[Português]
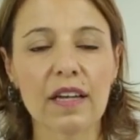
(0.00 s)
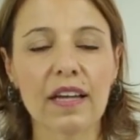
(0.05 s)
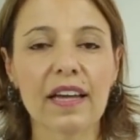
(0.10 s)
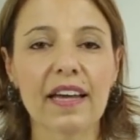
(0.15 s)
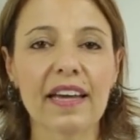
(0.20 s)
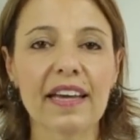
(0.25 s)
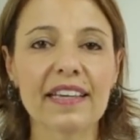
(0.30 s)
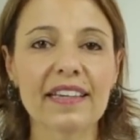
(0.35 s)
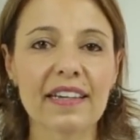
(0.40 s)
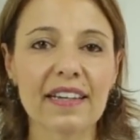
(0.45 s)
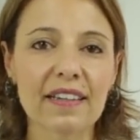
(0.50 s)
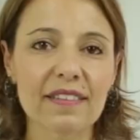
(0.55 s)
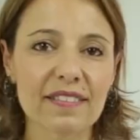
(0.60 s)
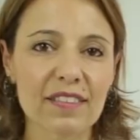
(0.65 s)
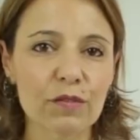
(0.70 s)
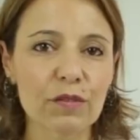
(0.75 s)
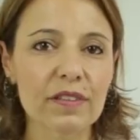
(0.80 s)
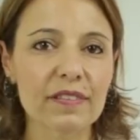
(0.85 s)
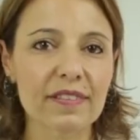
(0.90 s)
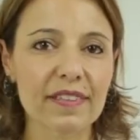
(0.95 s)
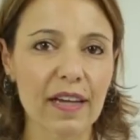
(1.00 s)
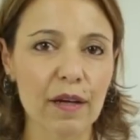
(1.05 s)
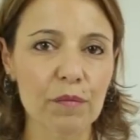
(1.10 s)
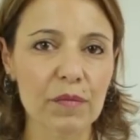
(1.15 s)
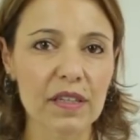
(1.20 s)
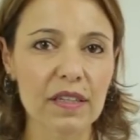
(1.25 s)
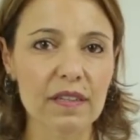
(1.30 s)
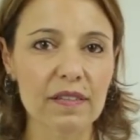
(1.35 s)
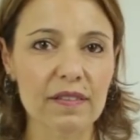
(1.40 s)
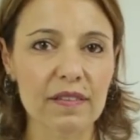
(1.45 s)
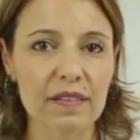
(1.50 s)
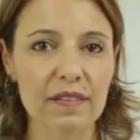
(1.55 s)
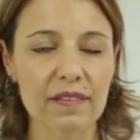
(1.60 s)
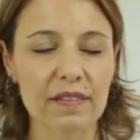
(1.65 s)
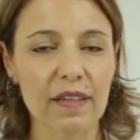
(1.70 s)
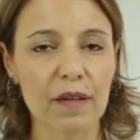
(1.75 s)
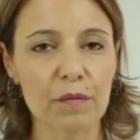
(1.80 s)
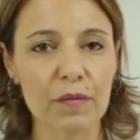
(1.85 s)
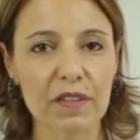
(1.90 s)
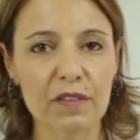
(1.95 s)
É, em relação às
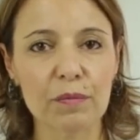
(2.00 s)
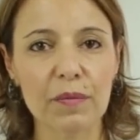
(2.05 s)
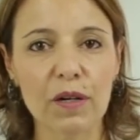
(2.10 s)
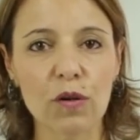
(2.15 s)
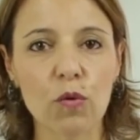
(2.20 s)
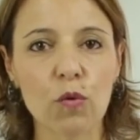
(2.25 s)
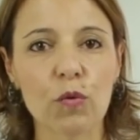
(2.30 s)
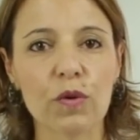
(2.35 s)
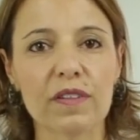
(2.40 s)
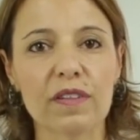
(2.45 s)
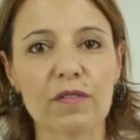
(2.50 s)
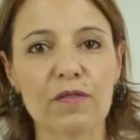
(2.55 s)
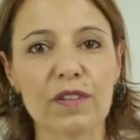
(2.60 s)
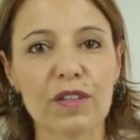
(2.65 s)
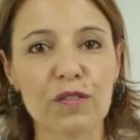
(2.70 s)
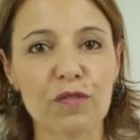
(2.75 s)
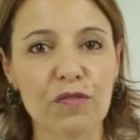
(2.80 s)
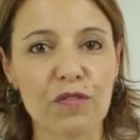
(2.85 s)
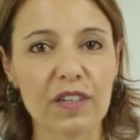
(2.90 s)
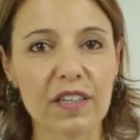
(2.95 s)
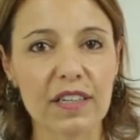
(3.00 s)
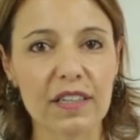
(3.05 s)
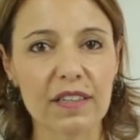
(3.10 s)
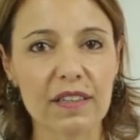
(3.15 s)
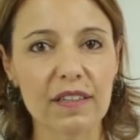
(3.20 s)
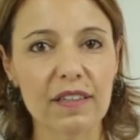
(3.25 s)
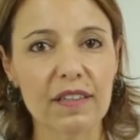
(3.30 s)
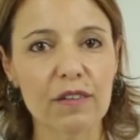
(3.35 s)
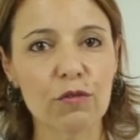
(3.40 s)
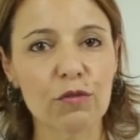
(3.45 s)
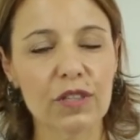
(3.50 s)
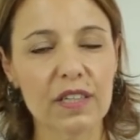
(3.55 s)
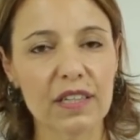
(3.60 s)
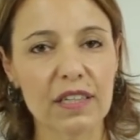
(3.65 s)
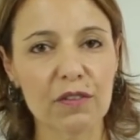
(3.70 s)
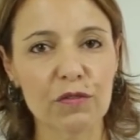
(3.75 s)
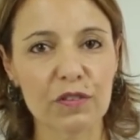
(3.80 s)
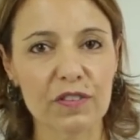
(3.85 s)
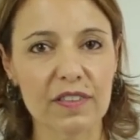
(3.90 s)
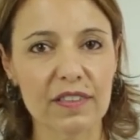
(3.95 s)
camisas, a mesma coisa, verifique o que,
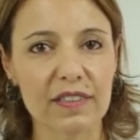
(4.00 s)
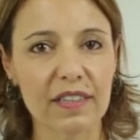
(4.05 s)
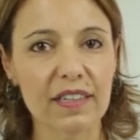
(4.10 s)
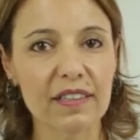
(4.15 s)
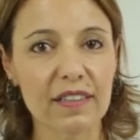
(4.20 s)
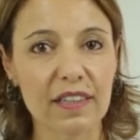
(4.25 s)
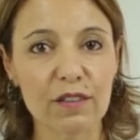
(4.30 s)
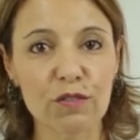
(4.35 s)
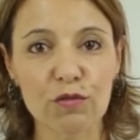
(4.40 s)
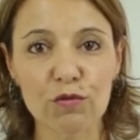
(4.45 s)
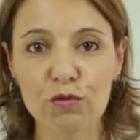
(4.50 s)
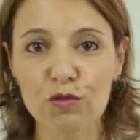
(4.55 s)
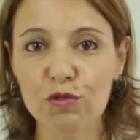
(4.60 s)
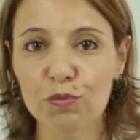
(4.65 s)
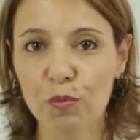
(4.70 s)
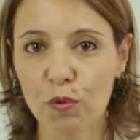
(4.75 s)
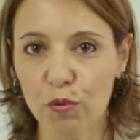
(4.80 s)
que você tem dentro dos